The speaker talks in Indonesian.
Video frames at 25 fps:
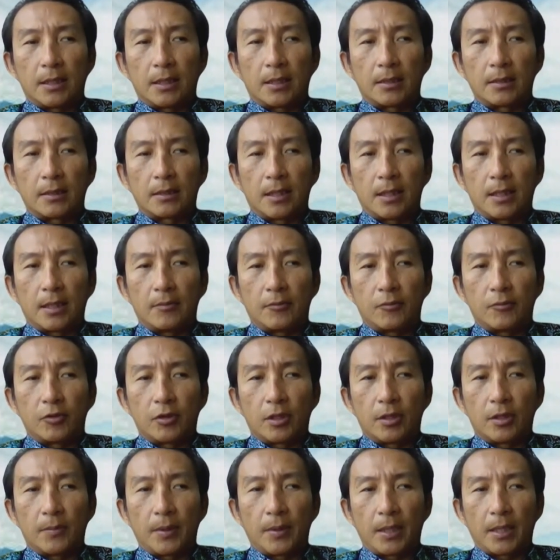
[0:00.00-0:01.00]
saya rasa
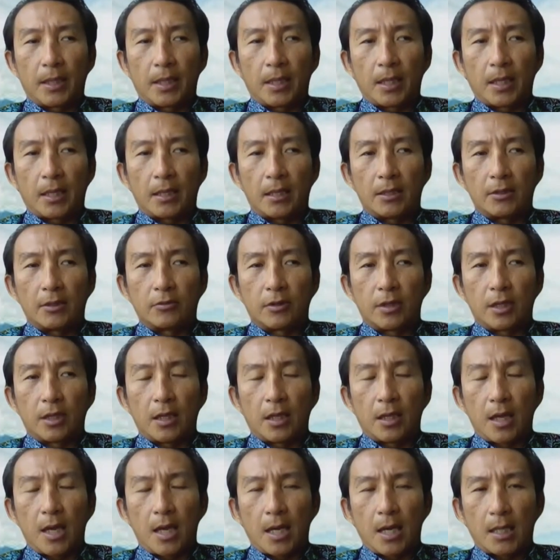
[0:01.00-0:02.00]
mungkin pergerakannya
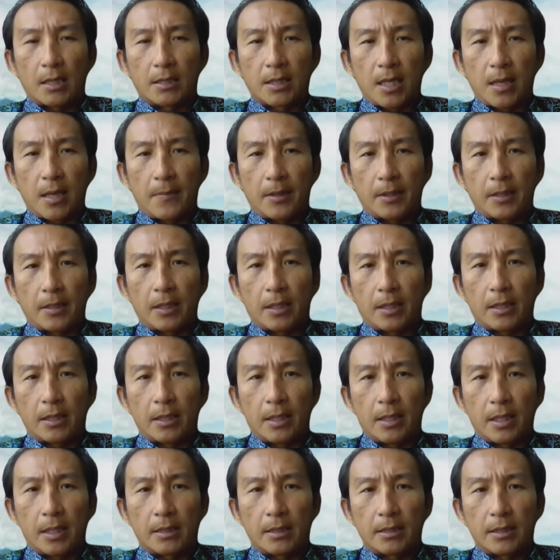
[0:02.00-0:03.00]
juga akan sama dengan
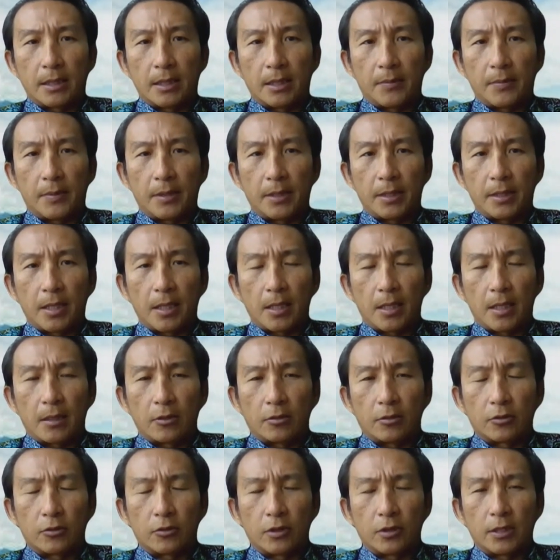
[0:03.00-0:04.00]
IHSG lebih ke
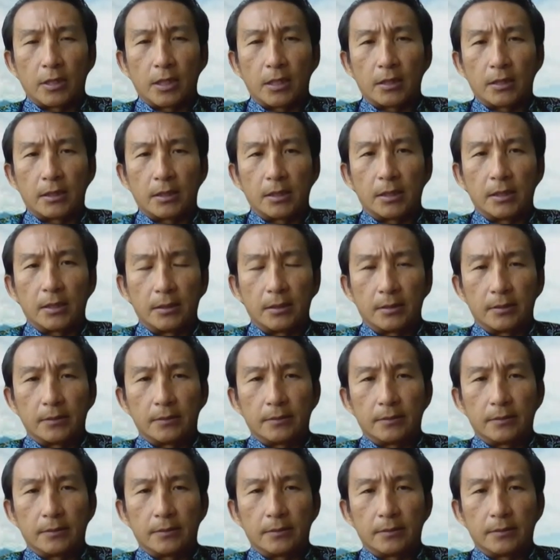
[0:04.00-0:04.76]
arah konsolidasi.